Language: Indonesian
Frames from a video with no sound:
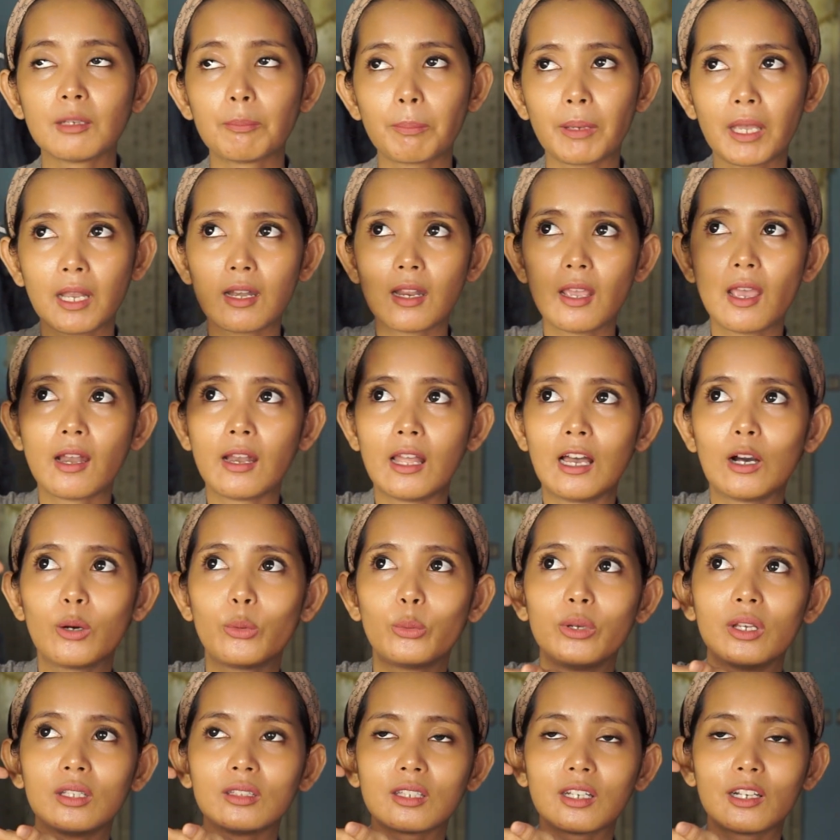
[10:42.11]
kepedean
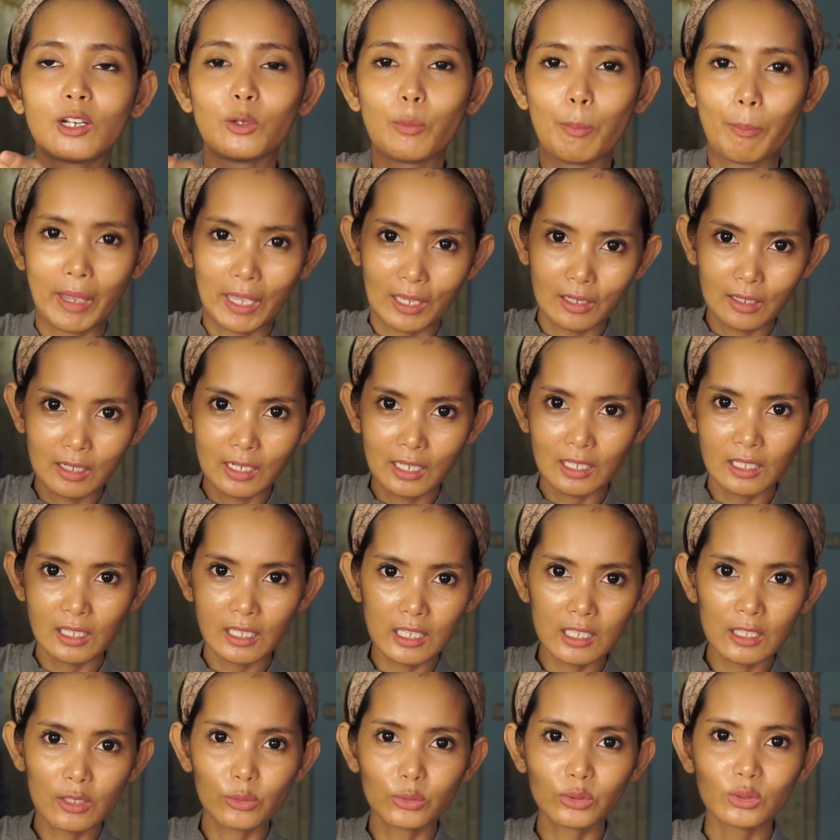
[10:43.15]
aku yang terlalu
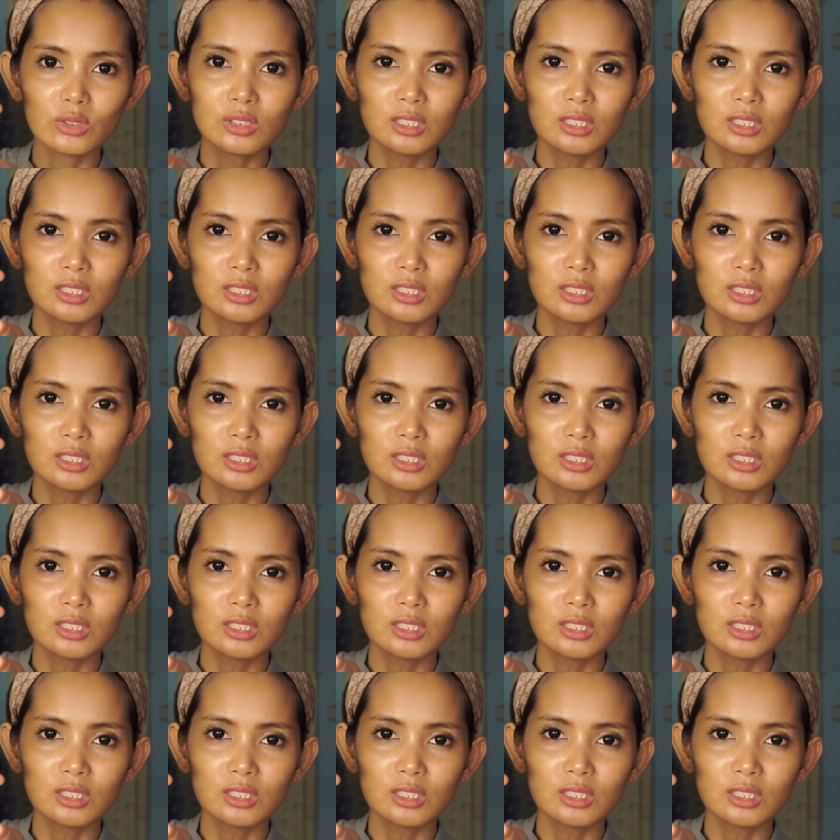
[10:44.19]
pede untuk